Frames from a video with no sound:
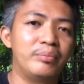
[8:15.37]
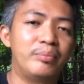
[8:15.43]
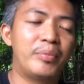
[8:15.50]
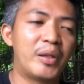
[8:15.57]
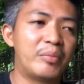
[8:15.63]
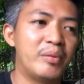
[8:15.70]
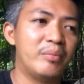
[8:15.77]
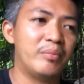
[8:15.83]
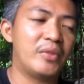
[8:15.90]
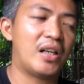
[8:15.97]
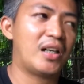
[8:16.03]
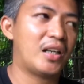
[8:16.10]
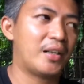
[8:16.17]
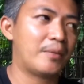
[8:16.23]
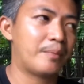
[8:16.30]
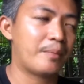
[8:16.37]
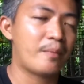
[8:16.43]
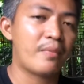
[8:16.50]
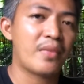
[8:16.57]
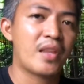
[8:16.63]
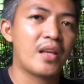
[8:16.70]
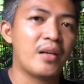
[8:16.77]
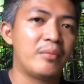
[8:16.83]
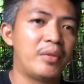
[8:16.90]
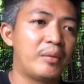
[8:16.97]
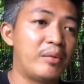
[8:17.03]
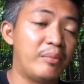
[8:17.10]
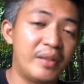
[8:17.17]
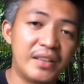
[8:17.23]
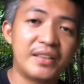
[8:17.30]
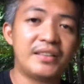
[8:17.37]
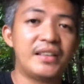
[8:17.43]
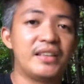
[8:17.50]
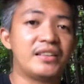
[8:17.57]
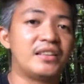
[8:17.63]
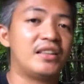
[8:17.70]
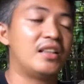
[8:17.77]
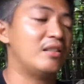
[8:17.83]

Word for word: pagbi, uh, pagbi-business ng